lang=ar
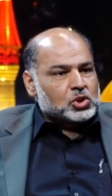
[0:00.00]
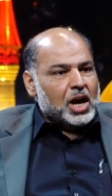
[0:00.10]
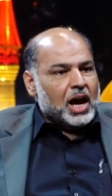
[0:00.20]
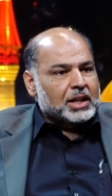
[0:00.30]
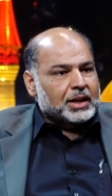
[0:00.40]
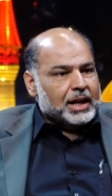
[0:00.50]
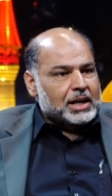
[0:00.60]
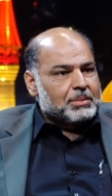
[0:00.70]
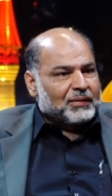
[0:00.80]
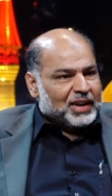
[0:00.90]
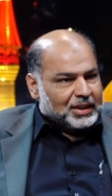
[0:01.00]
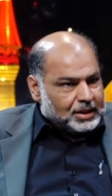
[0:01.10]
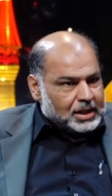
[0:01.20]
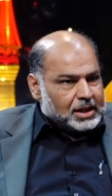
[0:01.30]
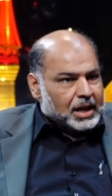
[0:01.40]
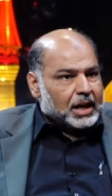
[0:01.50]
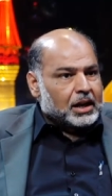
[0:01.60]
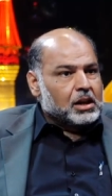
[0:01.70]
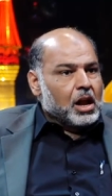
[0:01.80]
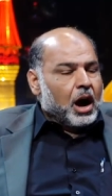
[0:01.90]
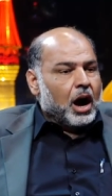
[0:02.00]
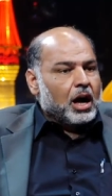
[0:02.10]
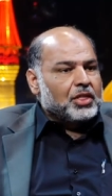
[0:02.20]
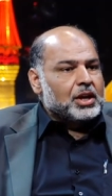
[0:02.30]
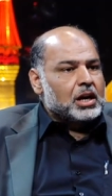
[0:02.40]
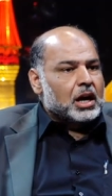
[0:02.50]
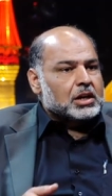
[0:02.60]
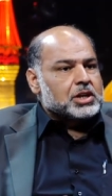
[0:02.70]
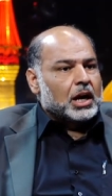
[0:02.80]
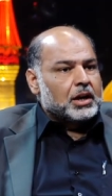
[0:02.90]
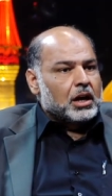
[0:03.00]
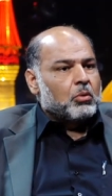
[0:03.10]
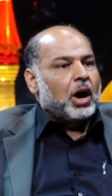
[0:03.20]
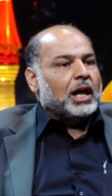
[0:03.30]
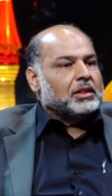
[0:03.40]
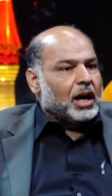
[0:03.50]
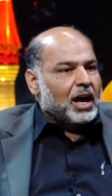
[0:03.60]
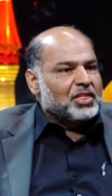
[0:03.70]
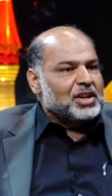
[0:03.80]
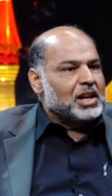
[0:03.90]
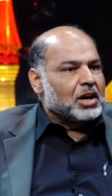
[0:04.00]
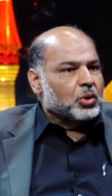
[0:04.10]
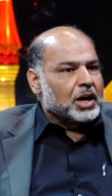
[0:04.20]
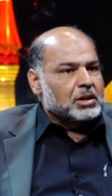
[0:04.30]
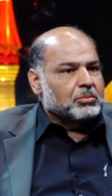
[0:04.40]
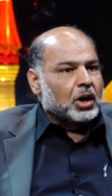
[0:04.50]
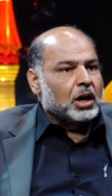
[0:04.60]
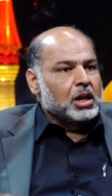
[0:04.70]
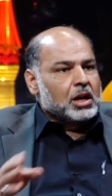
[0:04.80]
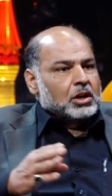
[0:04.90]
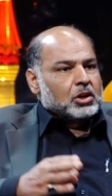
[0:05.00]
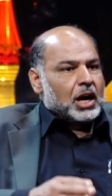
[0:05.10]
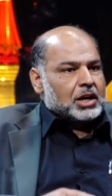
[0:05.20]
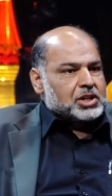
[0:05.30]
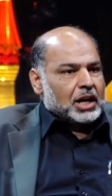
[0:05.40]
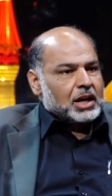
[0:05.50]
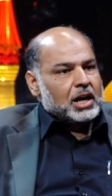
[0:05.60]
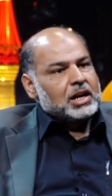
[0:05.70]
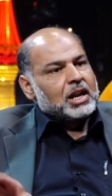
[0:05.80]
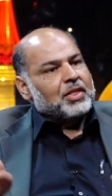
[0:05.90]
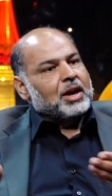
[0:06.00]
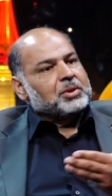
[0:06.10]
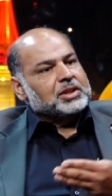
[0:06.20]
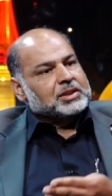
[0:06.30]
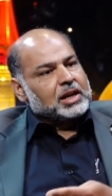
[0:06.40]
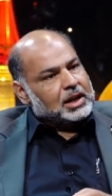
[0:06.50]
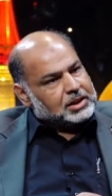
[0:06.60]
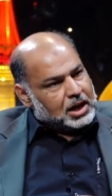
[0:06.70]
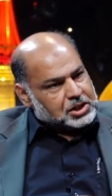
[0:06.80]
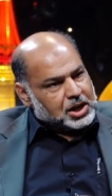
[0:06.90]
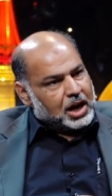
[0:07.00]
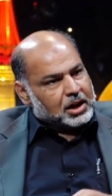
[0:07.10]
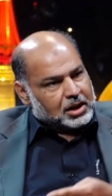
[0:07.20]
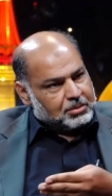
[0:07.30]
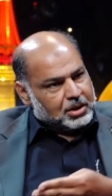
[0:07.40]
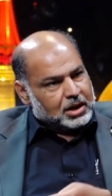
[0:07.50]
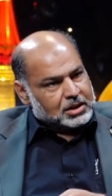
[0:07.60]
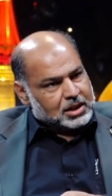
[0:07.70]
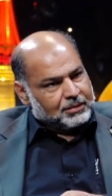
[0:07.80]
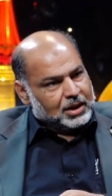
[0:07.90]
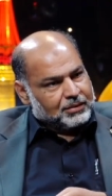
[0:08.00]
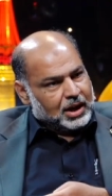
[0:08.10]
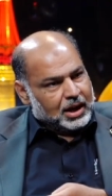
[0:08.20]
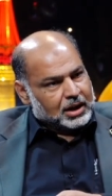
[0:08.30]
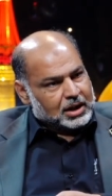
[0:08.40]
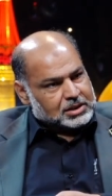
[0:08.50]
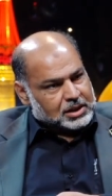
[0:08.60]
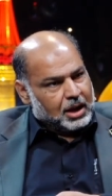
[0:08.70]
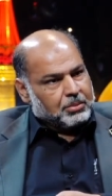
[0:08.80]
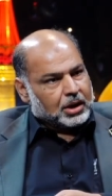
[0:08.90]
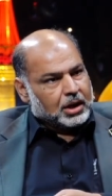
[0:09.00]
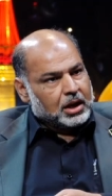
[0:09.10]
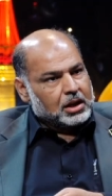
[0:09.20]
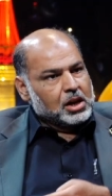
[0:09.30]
تشاهد غريبه فرديه هذه ارجعناها وحتى هذه لا نقيمها ارجعناها الى ضابطتي اداء الشعار كما اسلفنا في الحلقه السابقه